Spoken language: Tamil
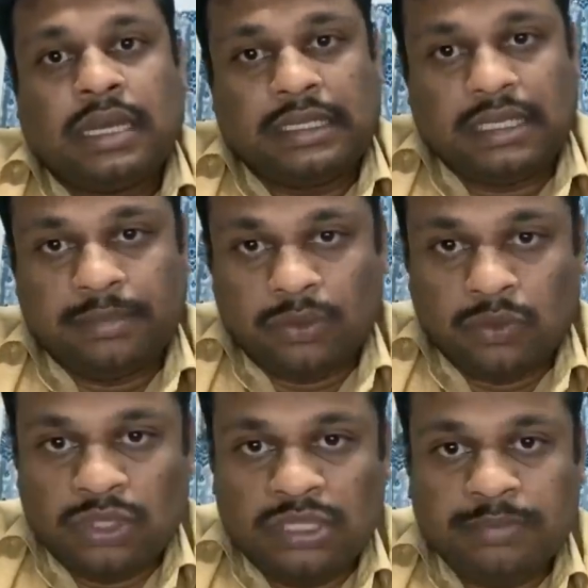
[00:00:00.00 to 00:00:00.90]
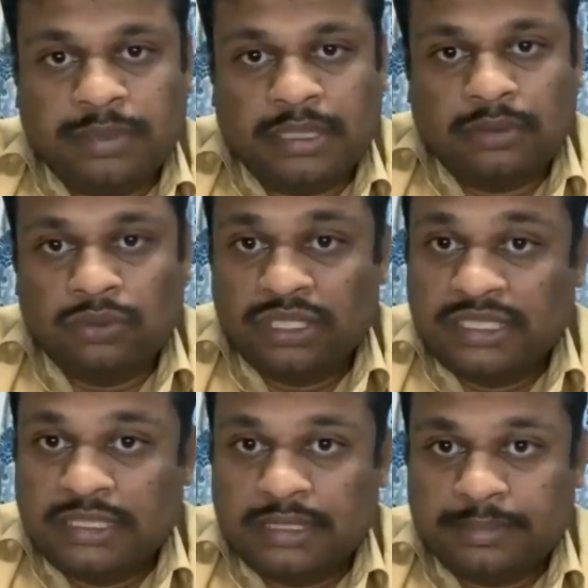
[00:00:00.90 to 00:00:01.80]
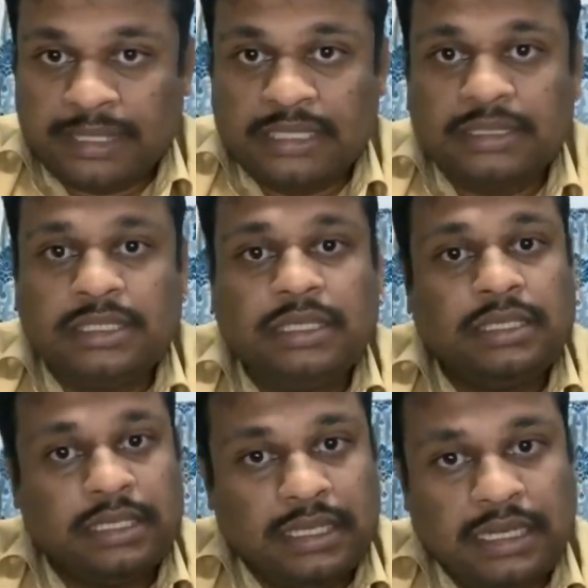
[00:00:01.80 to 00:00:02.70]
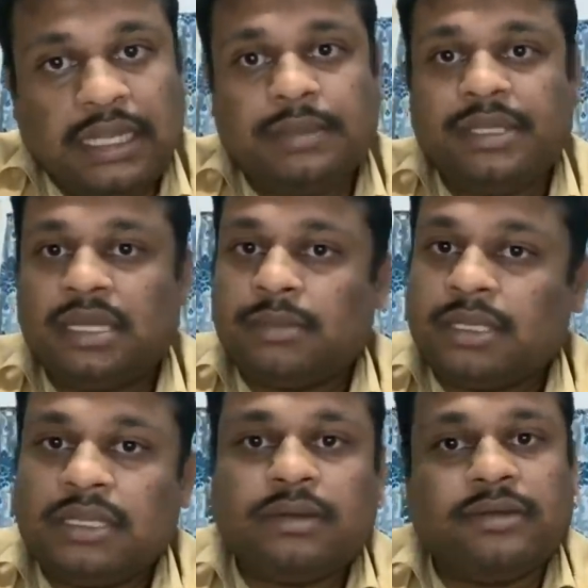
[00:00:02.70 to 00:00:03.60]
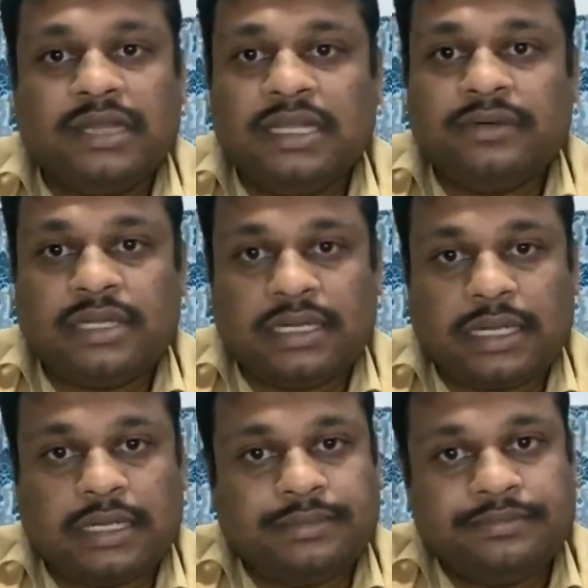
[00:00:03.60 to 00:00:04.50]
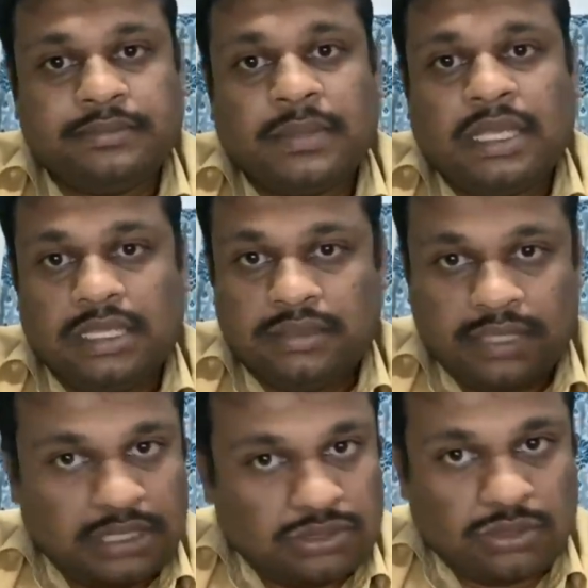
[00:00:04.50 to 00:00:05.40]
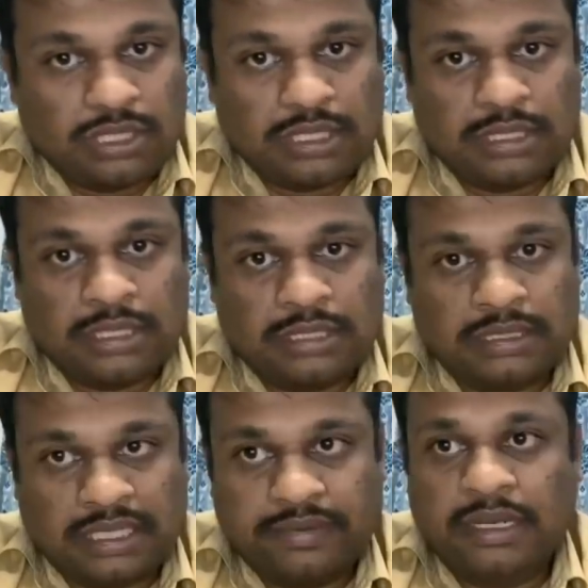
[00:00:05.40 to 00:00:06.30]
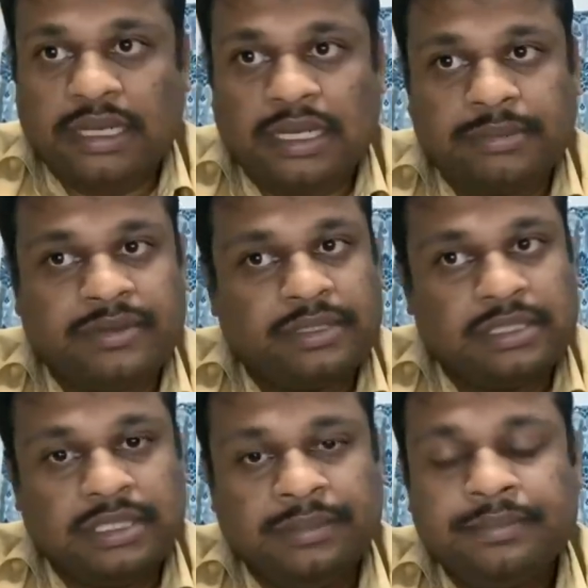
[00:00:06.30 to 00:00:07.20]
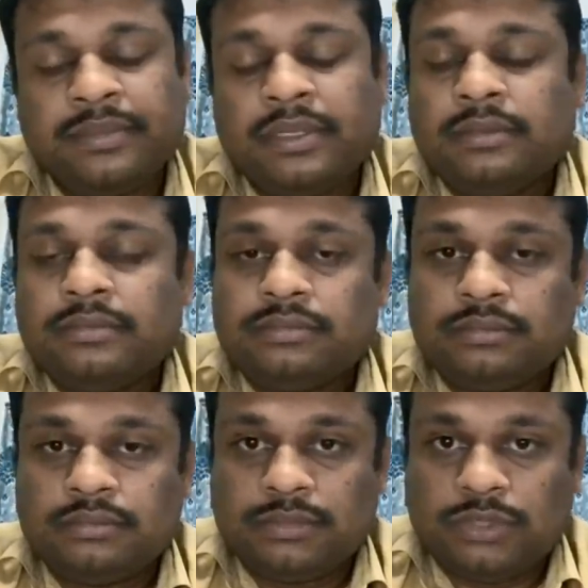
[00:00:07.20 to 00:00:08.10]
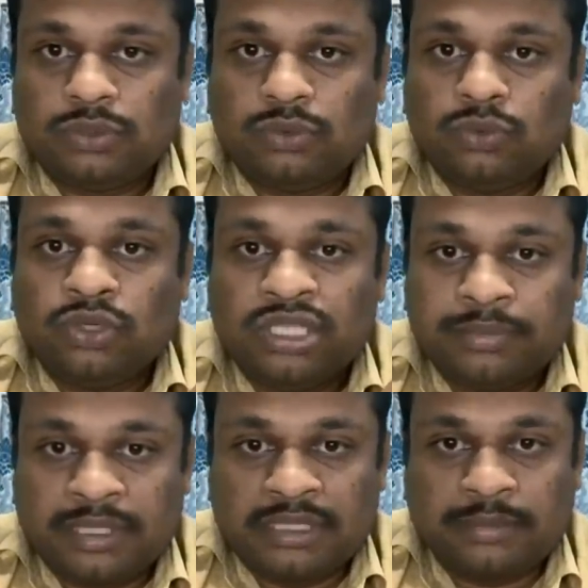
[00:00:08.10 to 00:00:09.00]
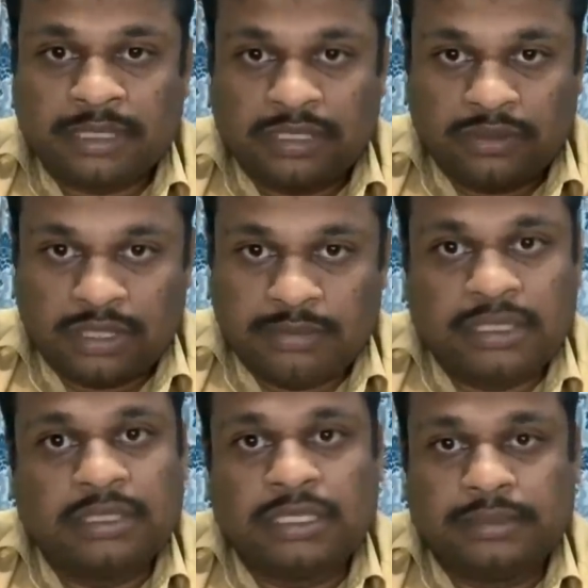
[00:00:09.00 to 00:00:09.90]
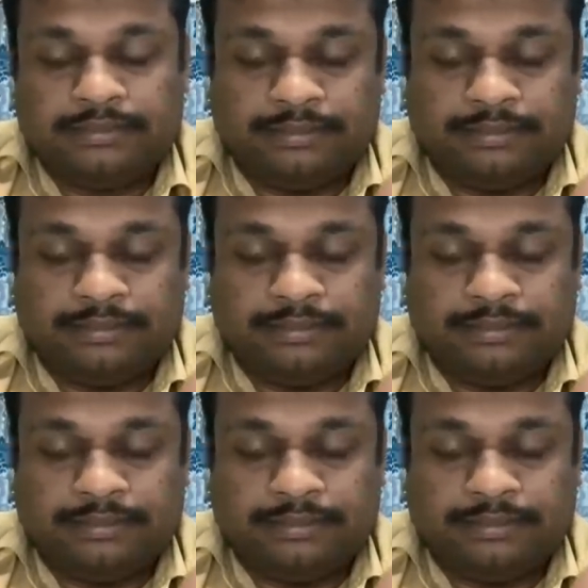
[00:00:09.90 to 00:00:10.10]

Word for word: அதுக்கப்புறம் உறுதி ப உறுதிப்படுத்தி இல்லை அப்படின்னா மட்டும்தான் அவங்களை வெளியில் விட்டுருக்காங்க இது வரைக்கும் சொன்ன தகவல் எல்லாமே வந்துட்டு உறுதிப்படுத்தப்பட்டவங்களுக்கு மட்டும்தான்